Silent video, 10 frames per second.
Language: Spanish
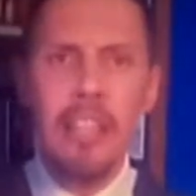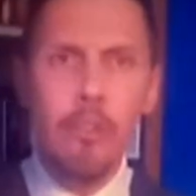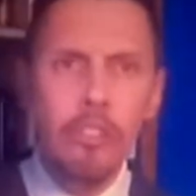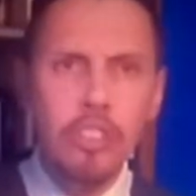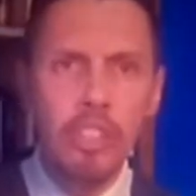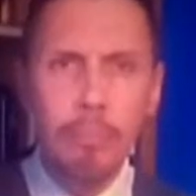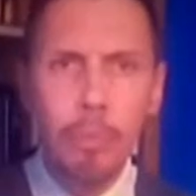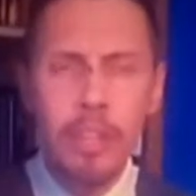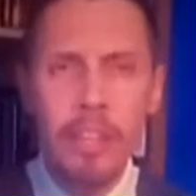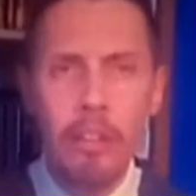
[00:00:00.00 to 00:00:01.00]
incluso se
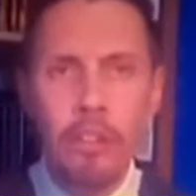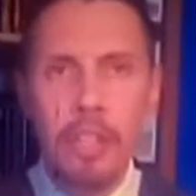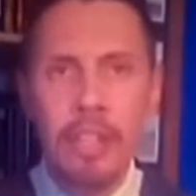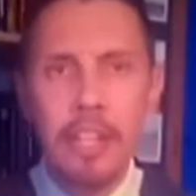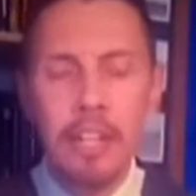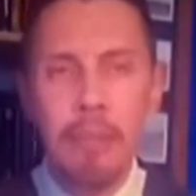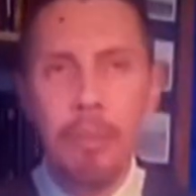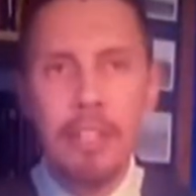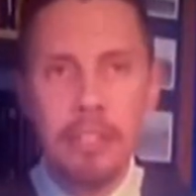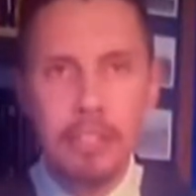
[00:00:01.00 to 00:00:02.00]
puede condenar a
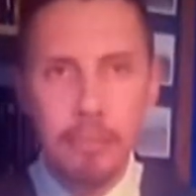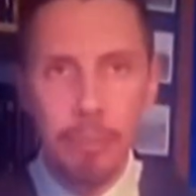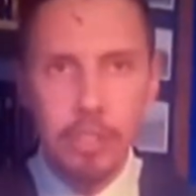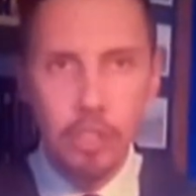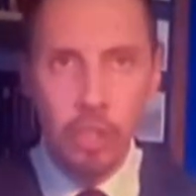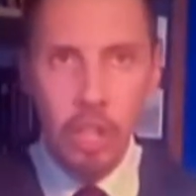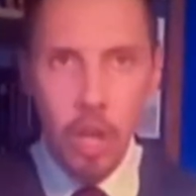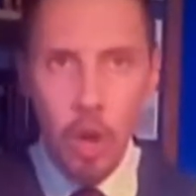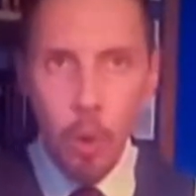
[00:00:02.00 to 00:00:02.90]
penas de prisión